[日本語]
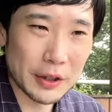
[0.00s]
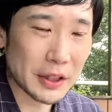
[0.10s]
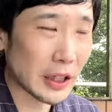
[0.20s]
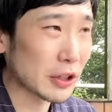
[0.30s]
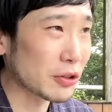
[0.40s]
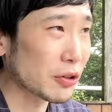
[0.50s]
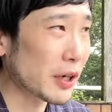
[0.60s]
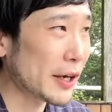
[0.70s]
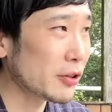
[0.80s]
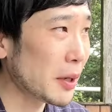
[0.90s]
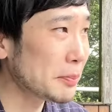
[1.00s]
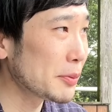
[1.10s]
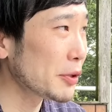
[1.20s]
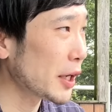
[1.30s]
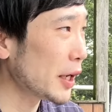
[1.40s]
ただそのライトアップ
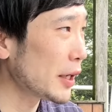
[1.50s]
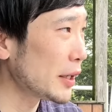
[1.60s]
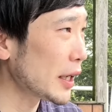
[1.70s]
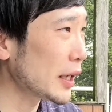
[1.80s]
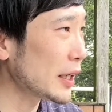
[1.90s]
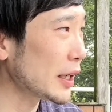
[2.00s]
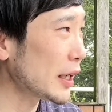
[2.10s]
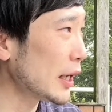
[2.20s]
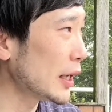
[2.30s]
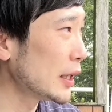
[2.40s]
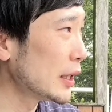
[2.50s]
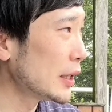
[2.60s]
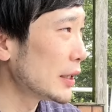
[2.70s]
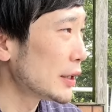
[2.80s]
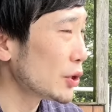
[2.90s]
もね、なかなか、
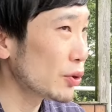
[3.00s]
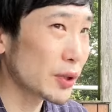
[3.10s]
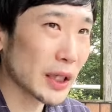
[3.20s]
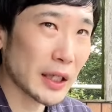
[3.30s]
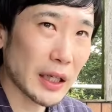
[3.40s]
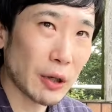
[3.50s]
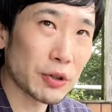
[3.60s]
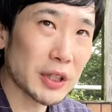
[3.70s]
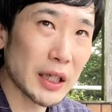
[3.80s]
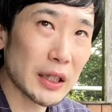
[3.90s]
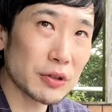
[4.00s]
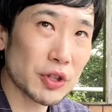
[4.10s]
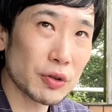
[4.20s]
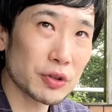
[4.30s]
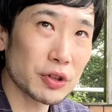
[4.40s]
どこだっけな、沖縄の
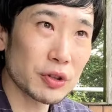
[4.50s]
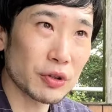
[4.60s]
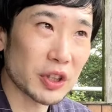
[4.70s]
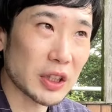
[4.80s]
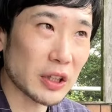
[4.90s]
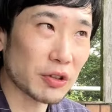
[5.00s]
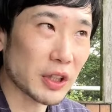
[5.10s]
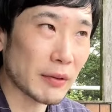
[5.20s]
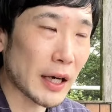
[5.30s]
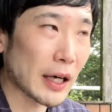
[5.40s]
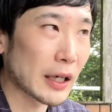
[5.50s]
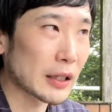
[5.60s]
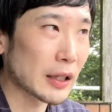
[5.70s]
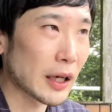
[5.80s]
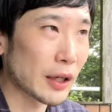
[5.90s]
鍾乳洞に行った時は、
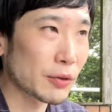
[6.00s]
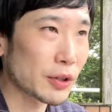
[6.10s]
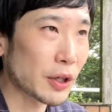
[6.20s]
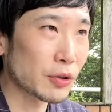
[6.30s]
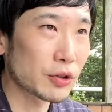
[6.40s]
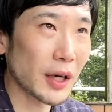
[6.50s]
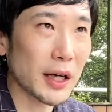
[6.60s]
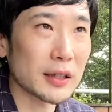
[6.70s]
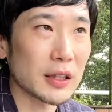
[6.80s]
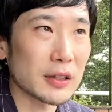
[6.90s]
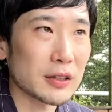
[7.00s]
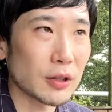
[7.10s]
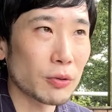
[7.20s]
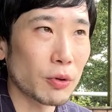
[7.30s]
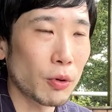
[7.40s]
あの、結構暗かったんですけ
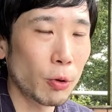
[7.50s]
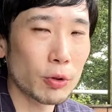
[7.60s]
ど、